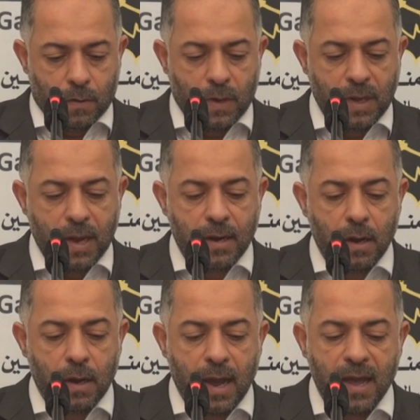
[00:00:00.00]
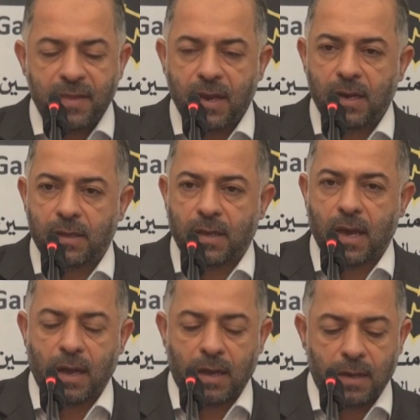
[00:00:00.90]
وهي أن هذه
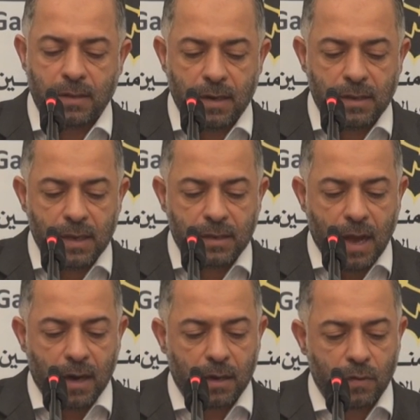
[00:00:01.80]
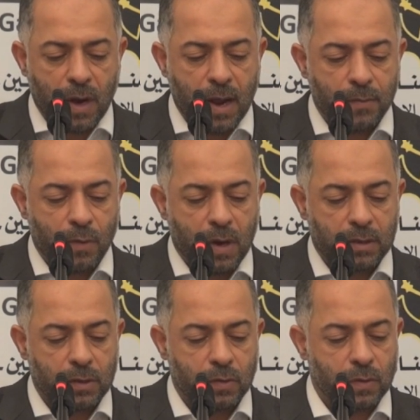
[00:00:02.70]
الانتهاكات التي يتعرض لها
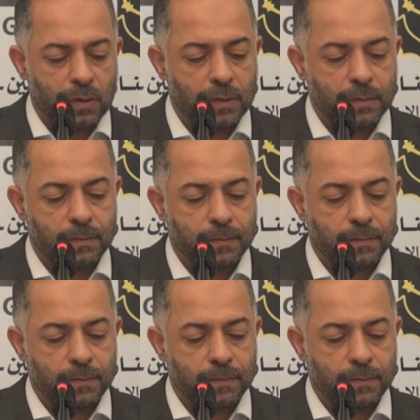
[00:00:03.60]
المواطنون